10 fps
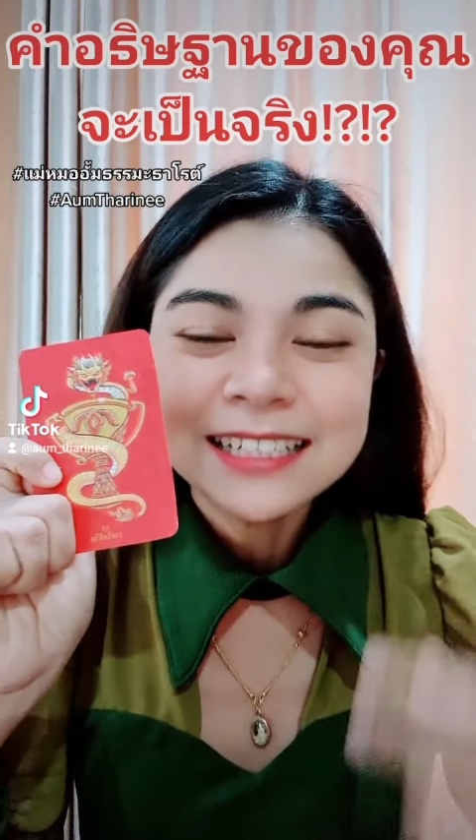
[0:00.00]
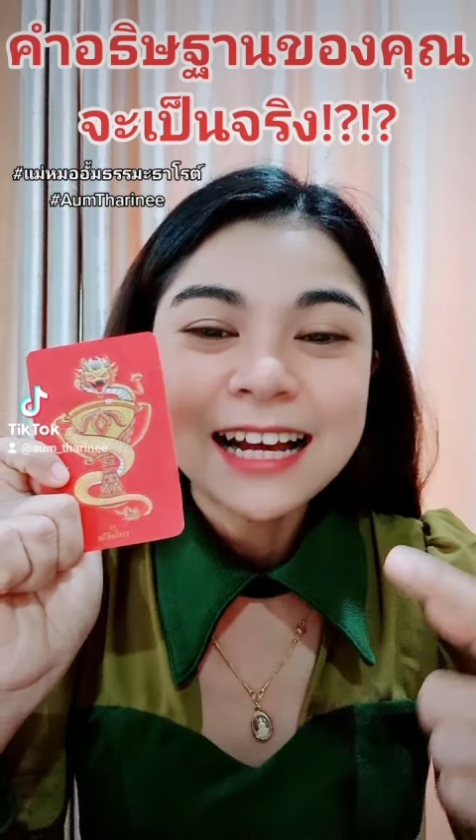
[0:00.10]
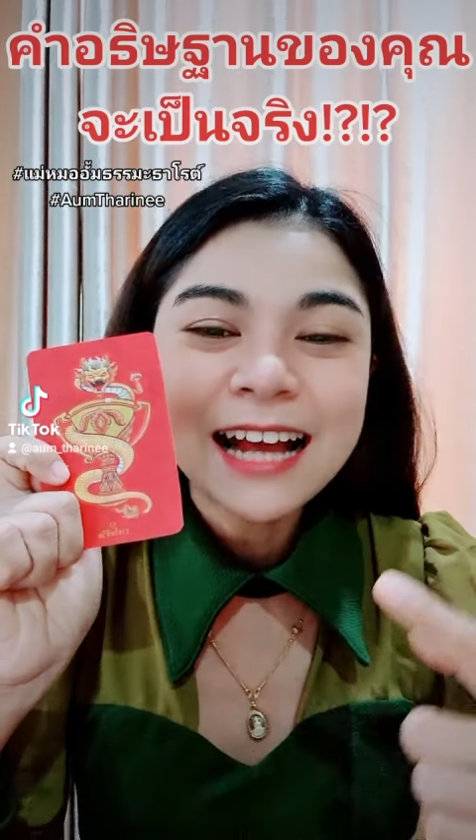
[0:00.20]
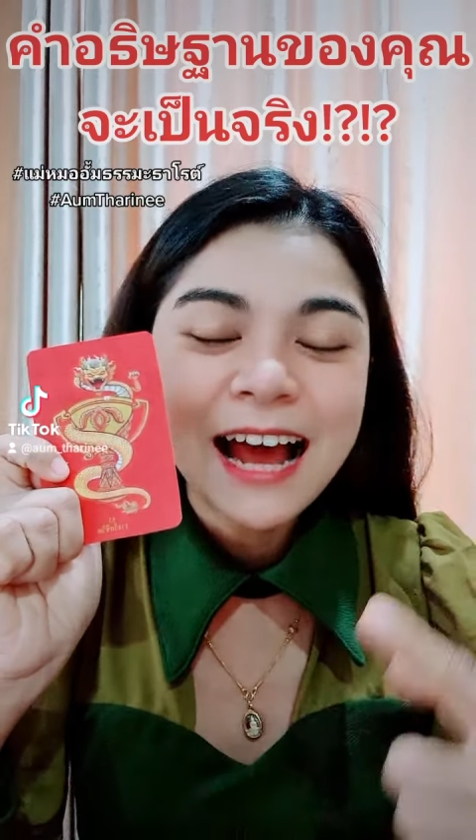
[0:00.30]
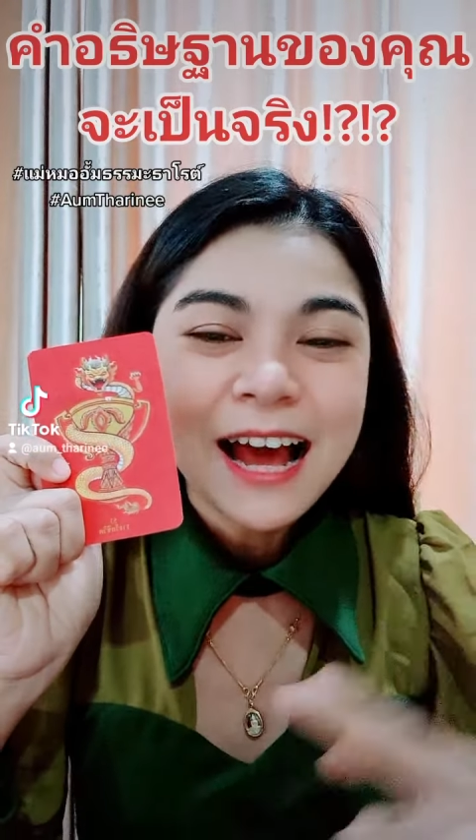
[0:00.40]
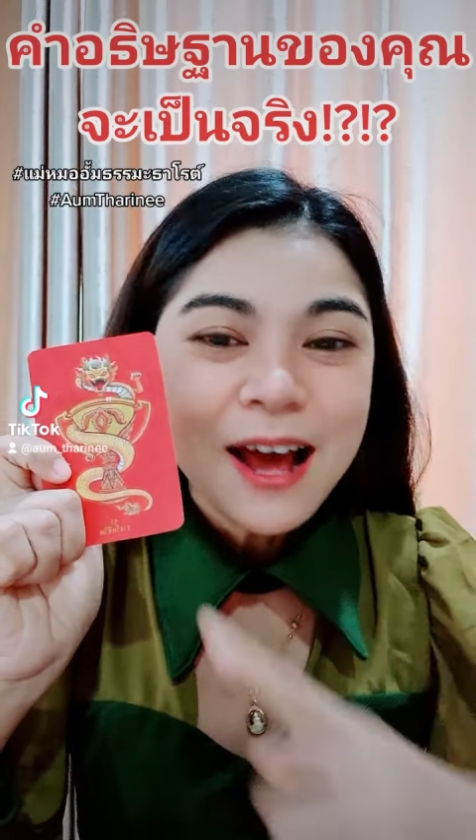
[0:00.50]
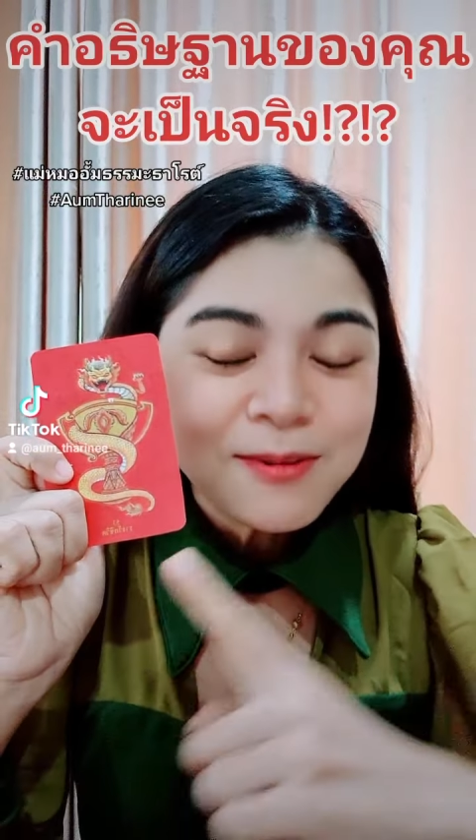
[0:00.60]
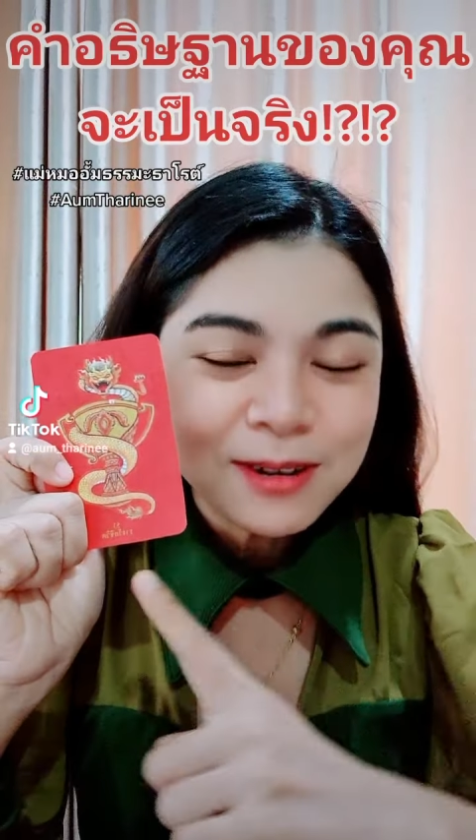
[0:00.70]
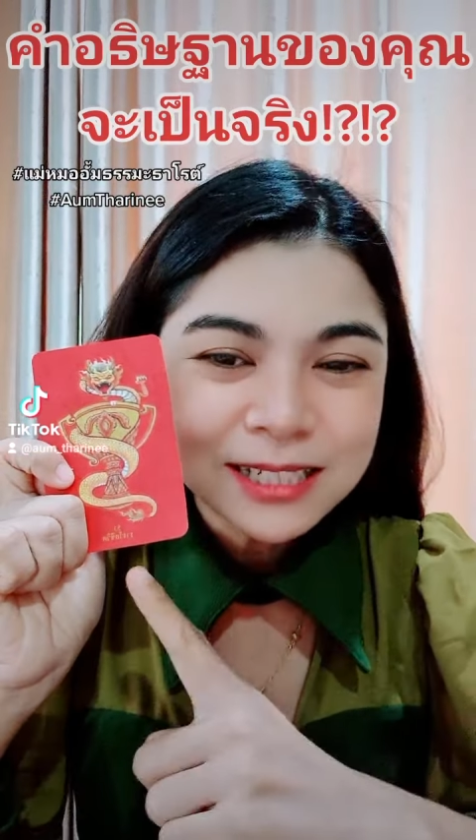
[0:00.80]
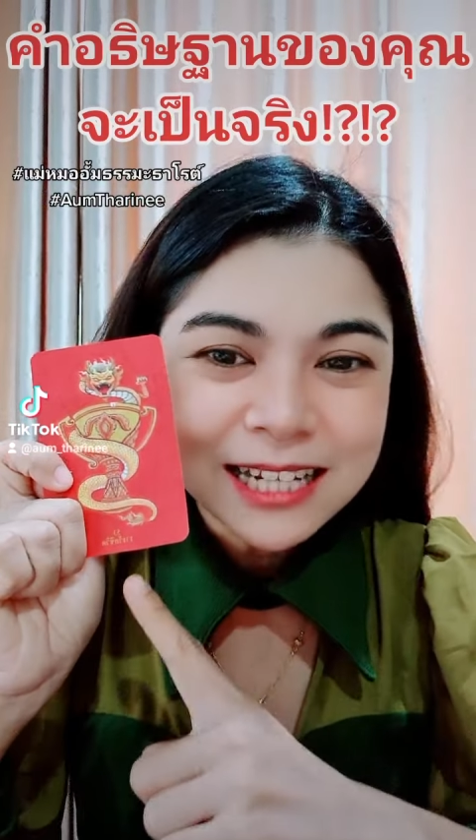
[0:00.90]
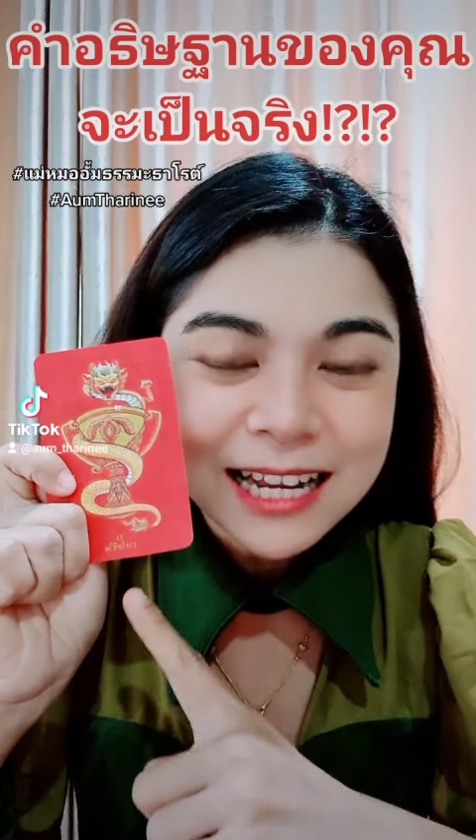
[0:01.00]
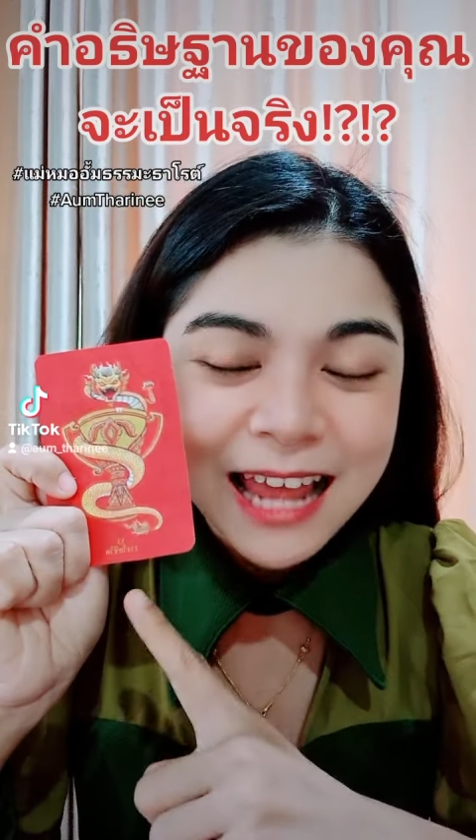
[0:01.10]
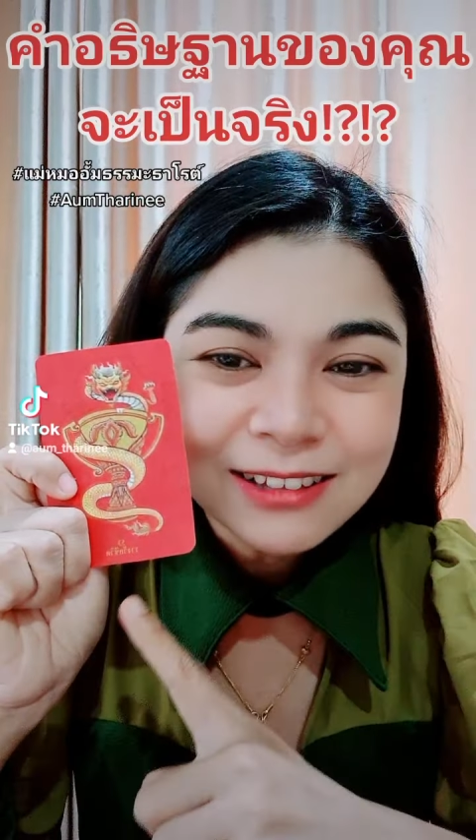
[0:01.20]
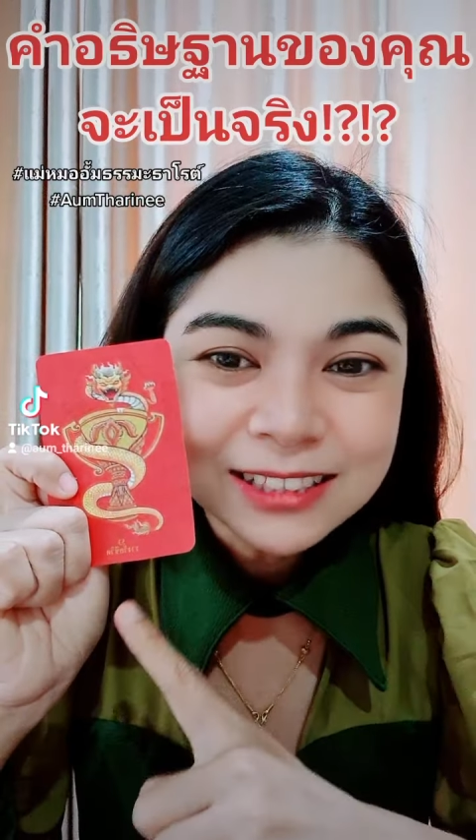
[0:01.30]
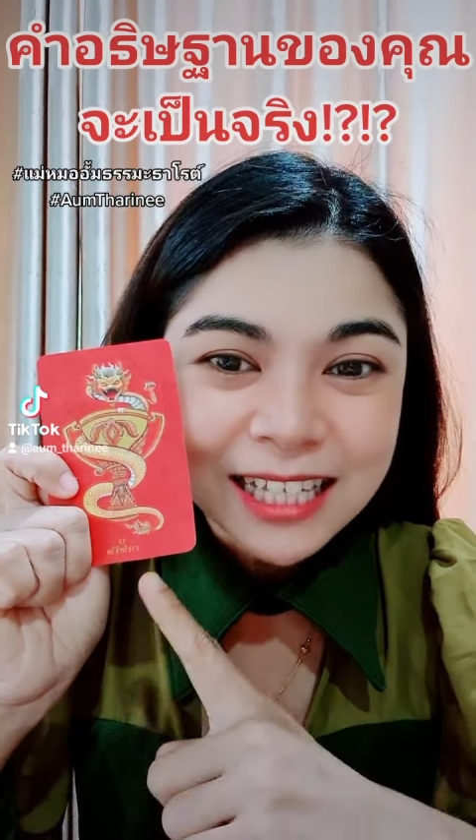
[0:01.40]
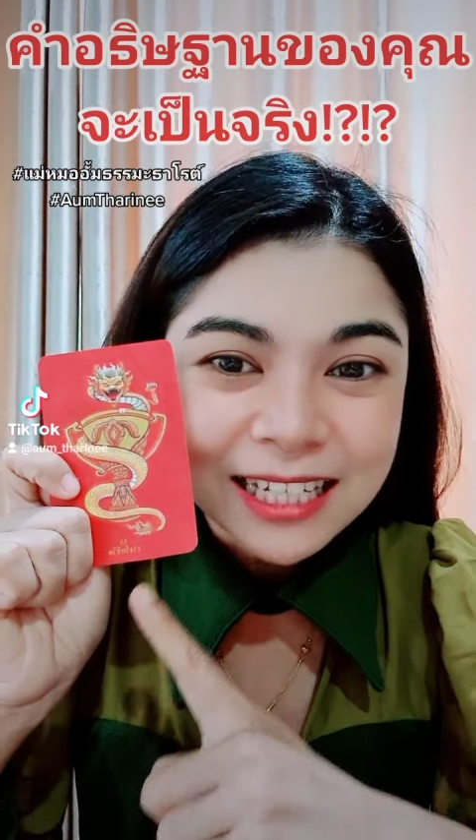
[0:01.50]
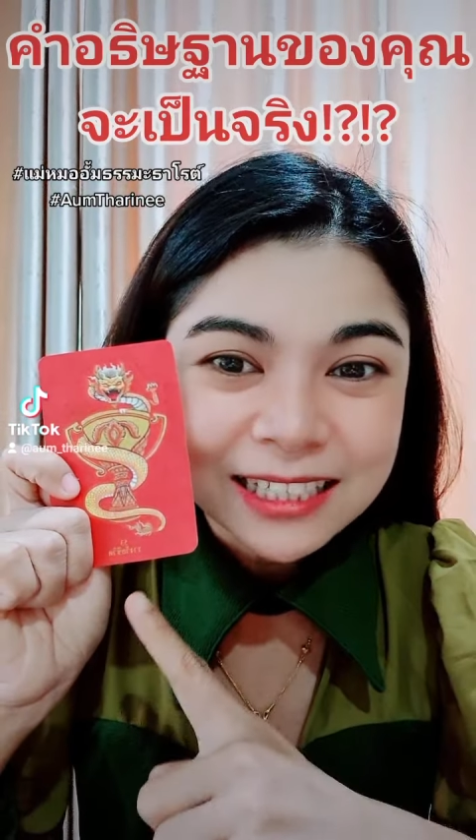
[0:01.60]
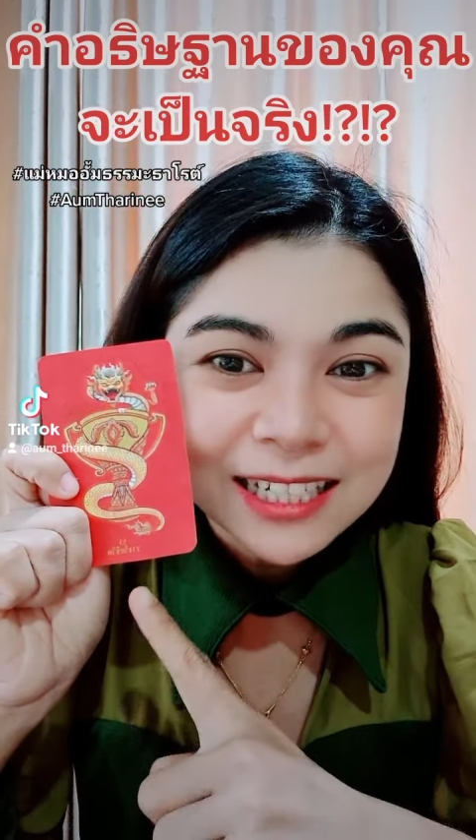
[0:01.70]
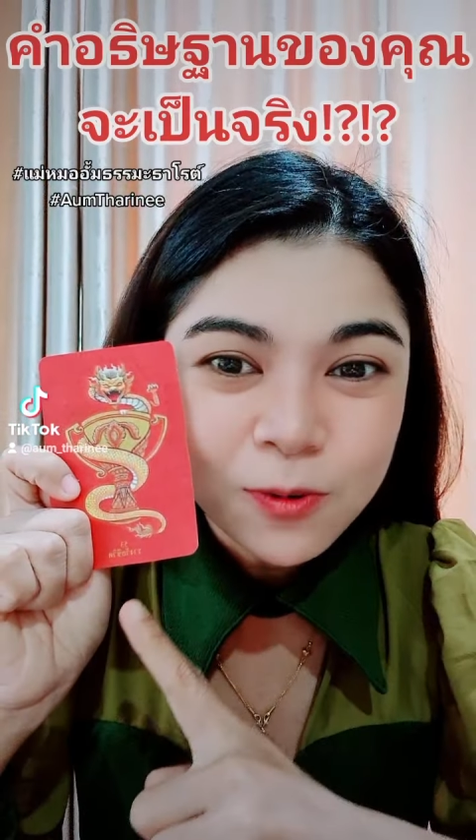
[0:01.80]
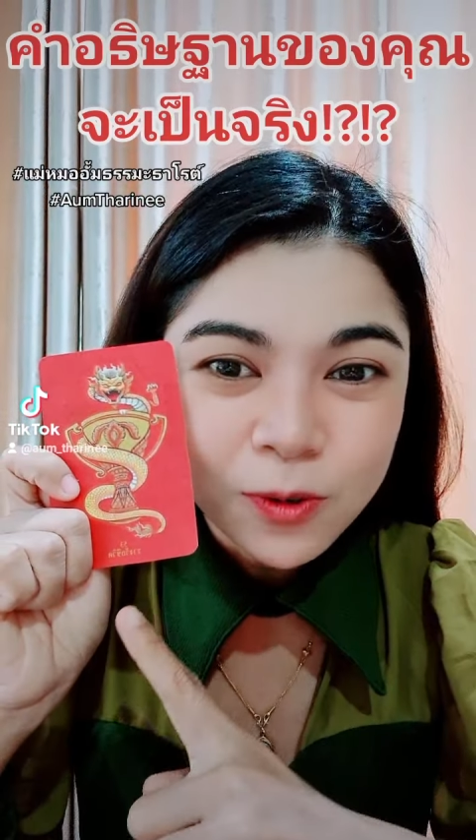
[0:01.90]
นะคะเพราะฉะนั้นแล้วสิ่ง
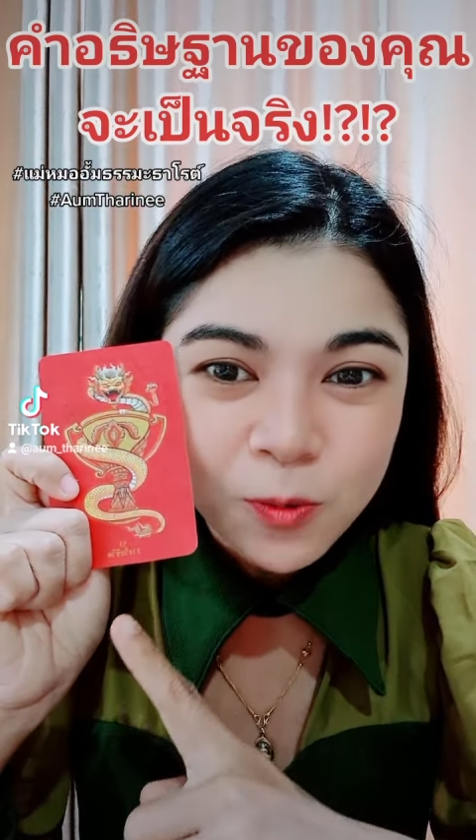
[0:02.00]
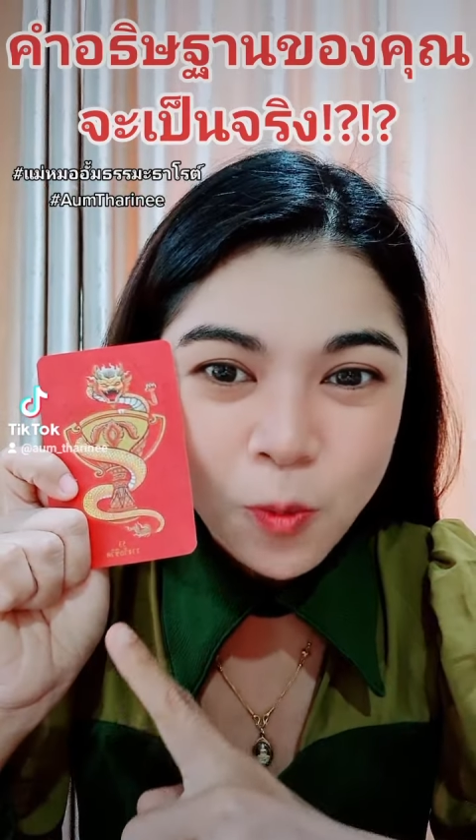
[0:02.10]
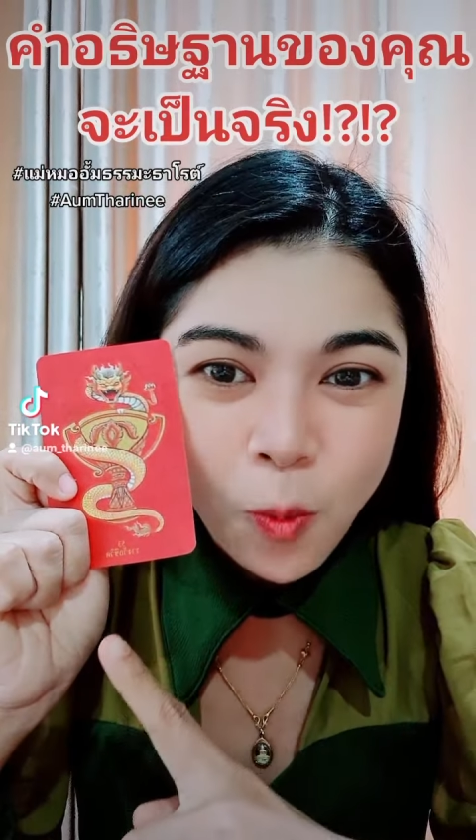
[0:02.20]
ที่คุณ